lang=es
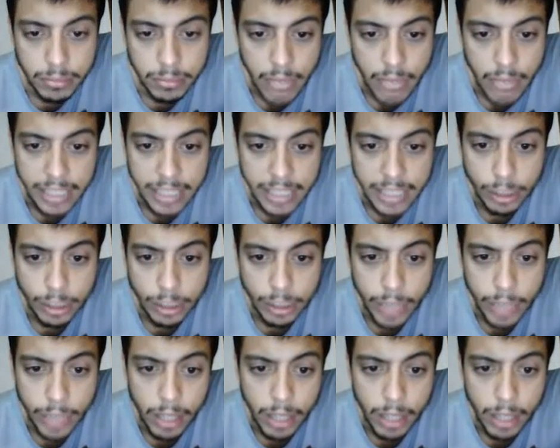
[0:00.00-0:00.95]
ahí se los
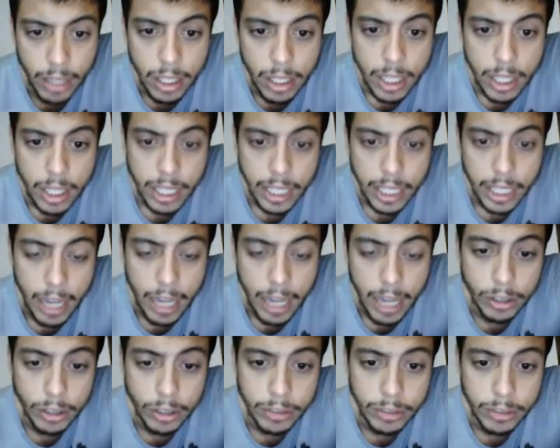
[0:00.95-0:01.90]
sugiero. Que
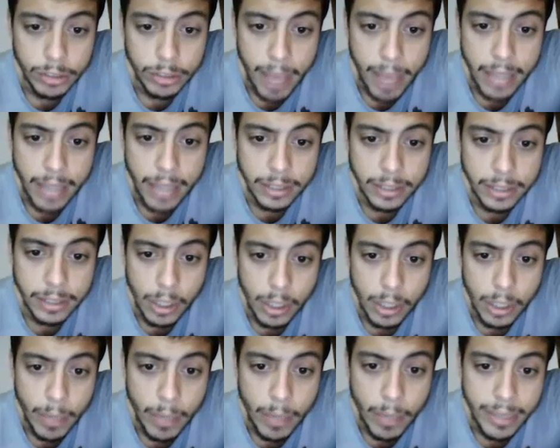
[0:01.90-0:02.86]
los vean
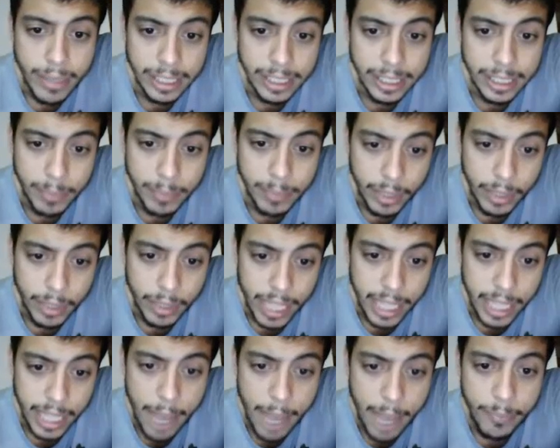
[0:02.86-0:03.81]
5000 veces por
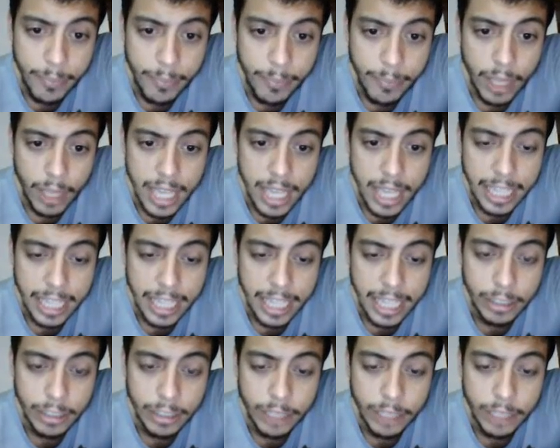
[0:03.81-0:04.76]
día y aquí
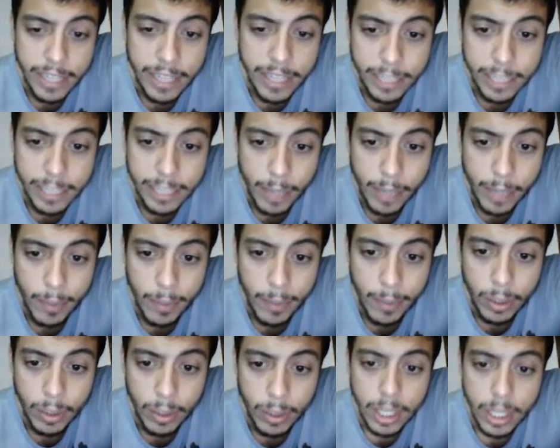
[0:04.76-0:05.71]
son las fechas, por
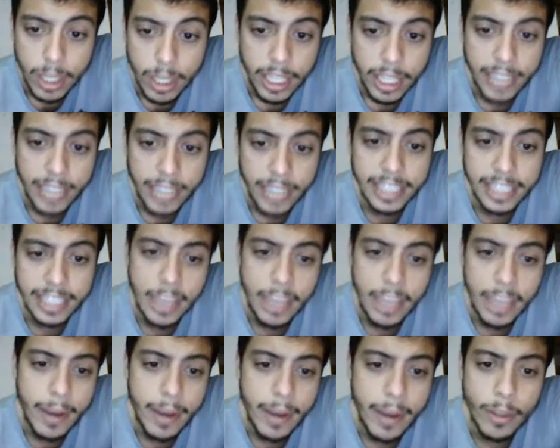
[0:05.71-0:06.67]
ejemplo, quita y
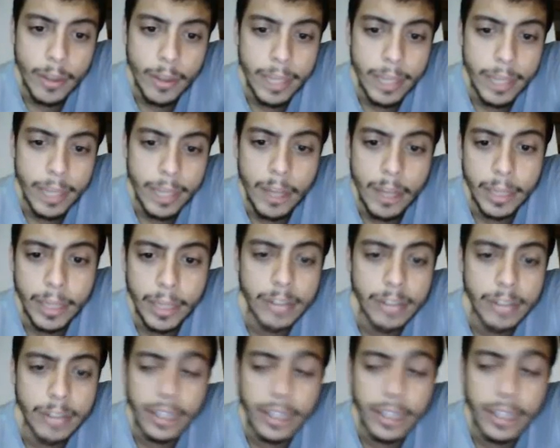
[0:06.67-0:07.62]
sábado y domingo porque
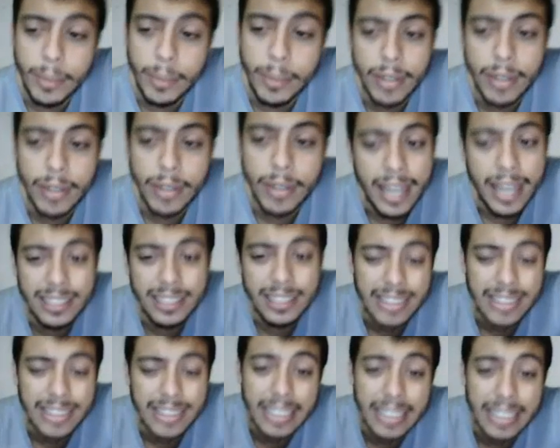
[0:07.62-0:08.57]
los sábados y domingos la gente
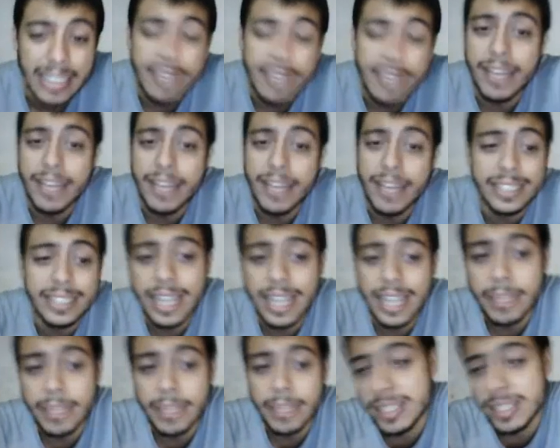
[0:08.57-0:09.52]
anda de fiesta,
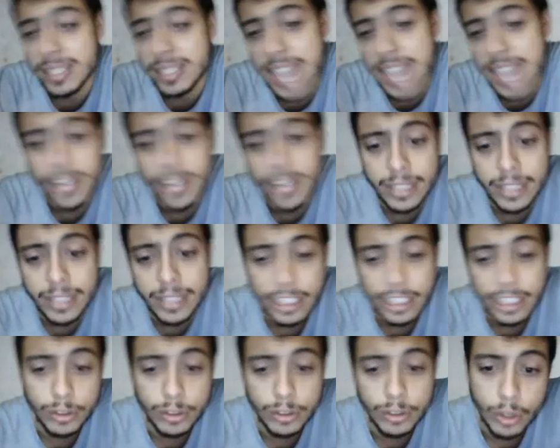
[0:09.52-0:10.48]
anda pisteando, anda
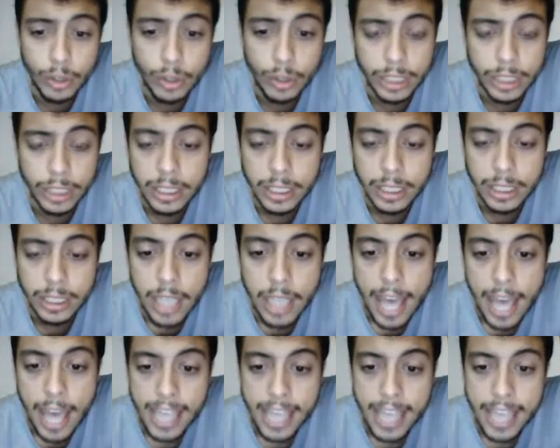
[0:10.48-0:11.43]
haciendo sus cosas.
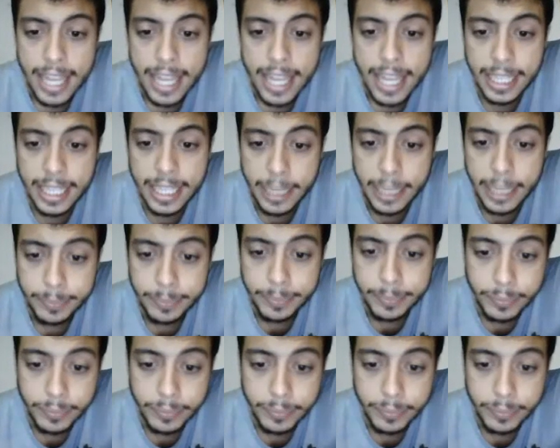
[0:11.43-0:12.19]
Ya de aquí,